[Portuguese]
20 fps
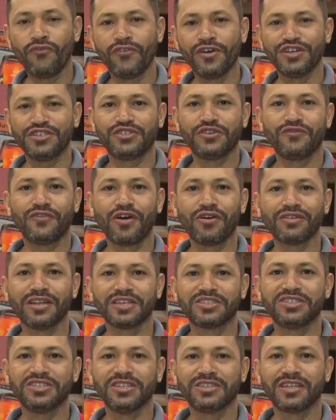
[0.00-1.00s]
Festival
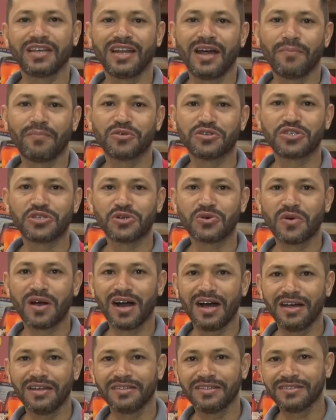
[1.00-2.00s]
da Tinta na
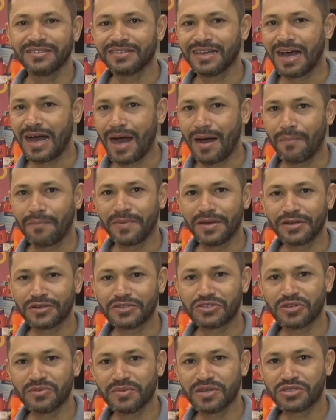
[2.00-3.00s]
Potiguar
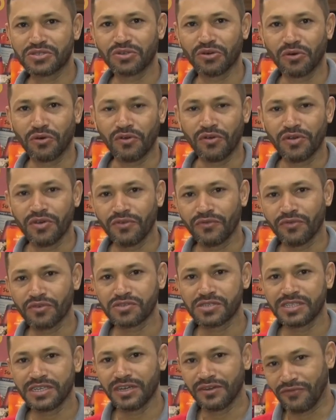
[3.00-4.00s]
apenas começou.
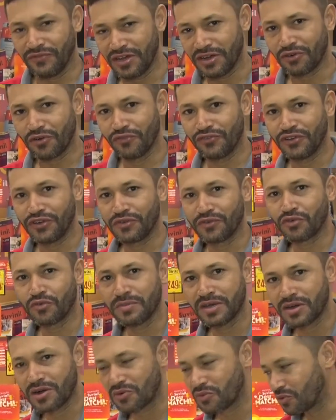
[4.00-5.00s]
Você, venha conferir
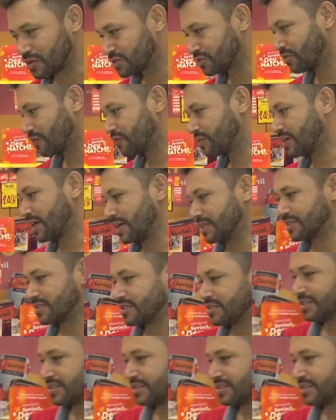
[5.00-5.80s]
comigo algumas novidades.